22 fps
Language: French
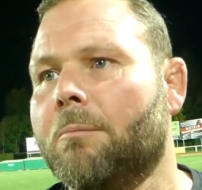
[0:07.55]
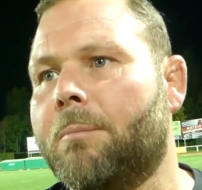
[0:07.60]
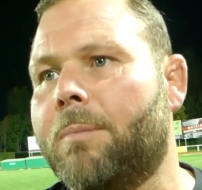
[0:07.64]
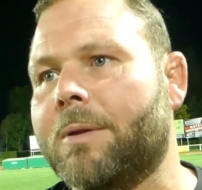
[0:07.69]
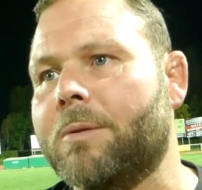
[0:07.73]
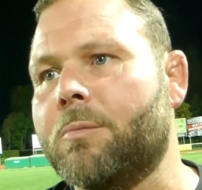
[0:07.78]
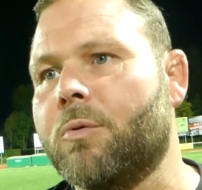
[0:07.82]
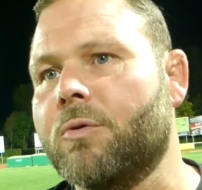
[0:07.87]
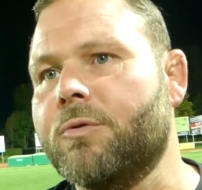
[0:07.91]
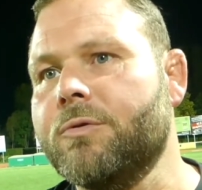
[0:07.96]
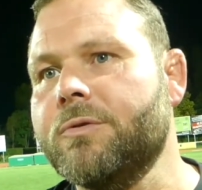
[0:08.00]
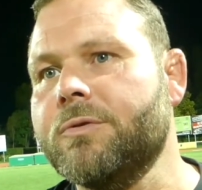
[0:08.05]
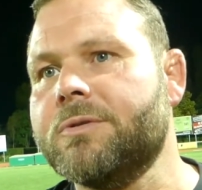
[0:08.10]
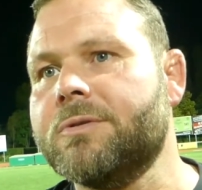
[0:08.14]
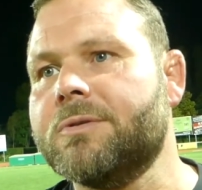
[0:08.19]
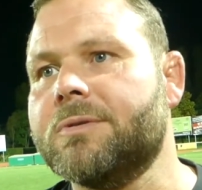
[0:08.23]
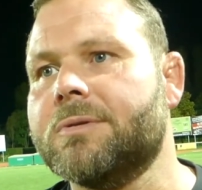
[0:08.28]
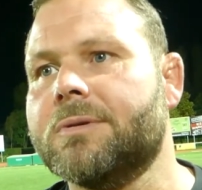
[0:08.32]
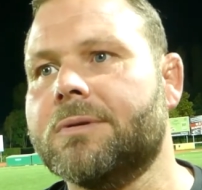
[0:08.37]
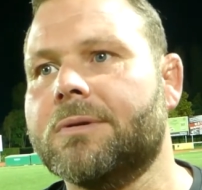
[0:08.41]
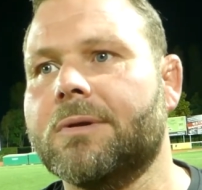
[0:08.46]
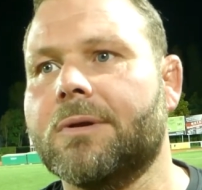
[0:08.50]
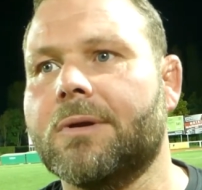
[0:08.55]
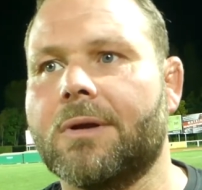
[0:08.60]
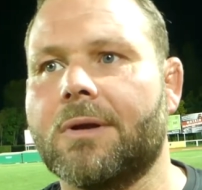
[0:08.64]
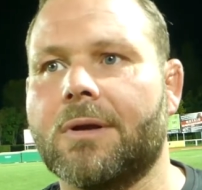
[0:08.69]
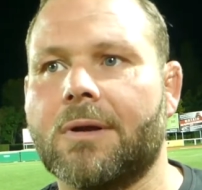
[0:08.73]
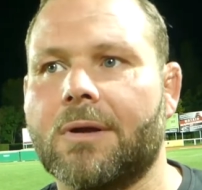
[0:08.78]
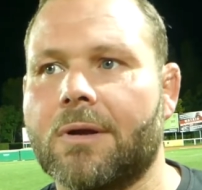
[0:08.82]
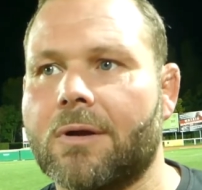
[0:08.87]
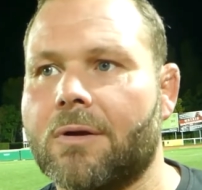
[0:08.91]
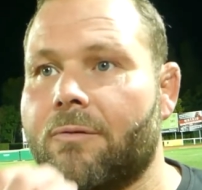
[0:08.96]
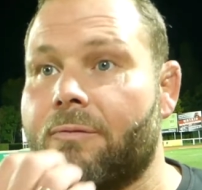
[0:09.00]
Pas de bonus.
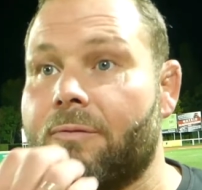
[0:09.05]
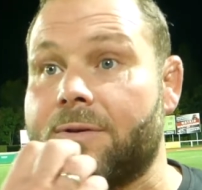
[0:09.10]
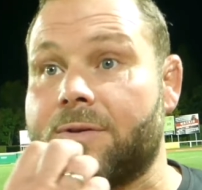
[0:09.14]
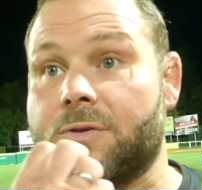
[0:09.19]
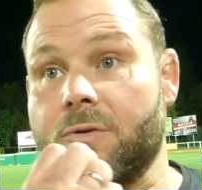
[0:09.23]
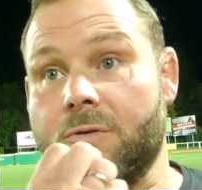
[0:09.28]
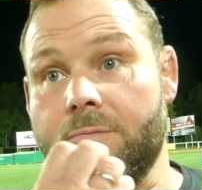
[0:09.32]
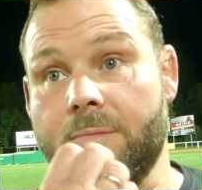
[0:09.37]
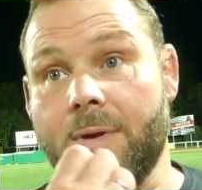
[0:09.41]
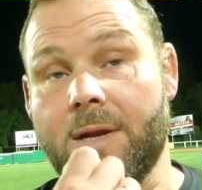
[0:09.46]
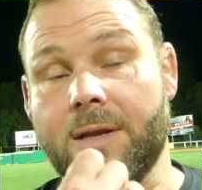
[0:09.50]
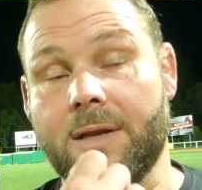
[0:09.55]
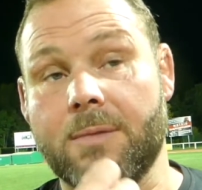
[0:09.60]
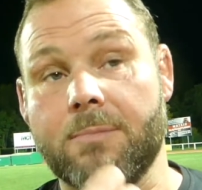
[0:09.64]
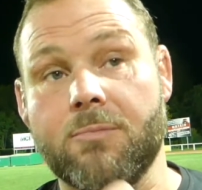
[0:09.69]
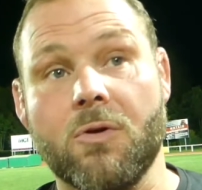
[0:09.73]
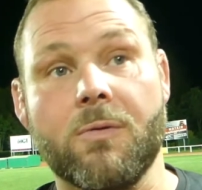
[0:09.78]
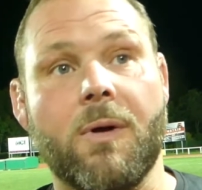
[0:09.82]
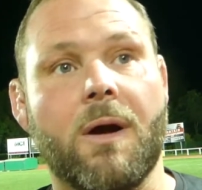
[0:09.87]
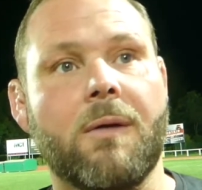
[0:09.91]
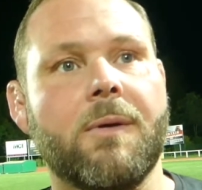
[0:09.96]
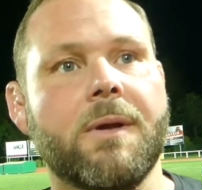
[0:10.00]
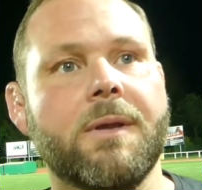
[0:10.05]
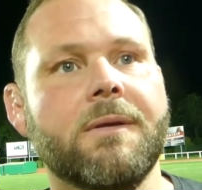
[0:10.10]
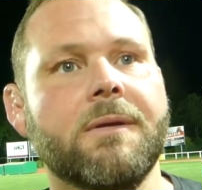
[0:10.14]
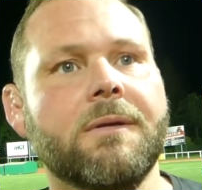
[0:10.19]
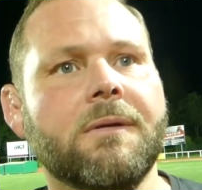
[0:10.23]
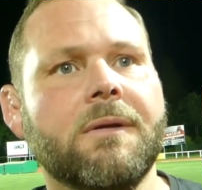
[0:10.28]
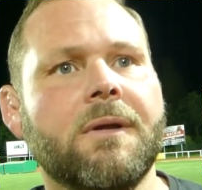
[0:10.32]
face à une belle équipe de Marman.